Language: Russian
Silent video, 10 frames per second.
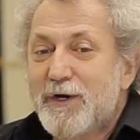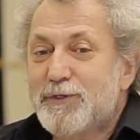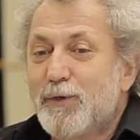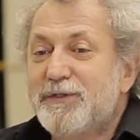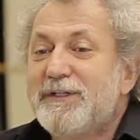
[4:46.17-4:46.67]

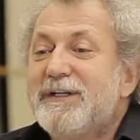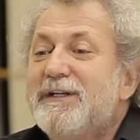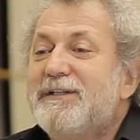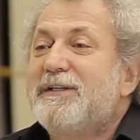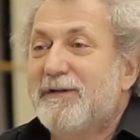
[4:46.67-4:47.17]
что они
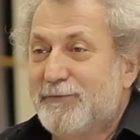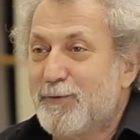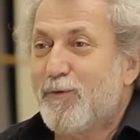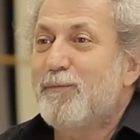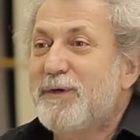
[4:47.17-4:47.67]
нигде в
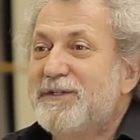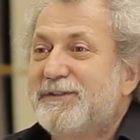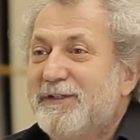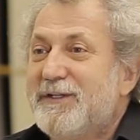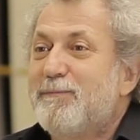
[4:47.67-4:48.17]
другом
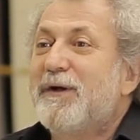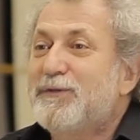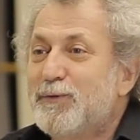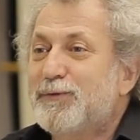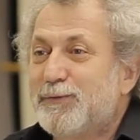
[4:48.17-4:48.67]
месте не
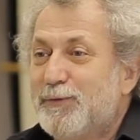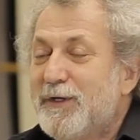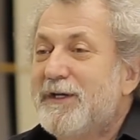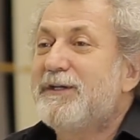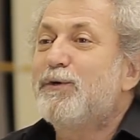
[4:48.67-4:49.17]
почувствуют
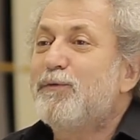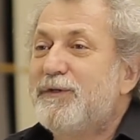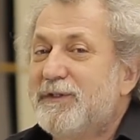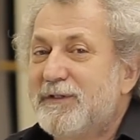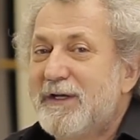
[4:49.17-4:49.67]
и не увидят.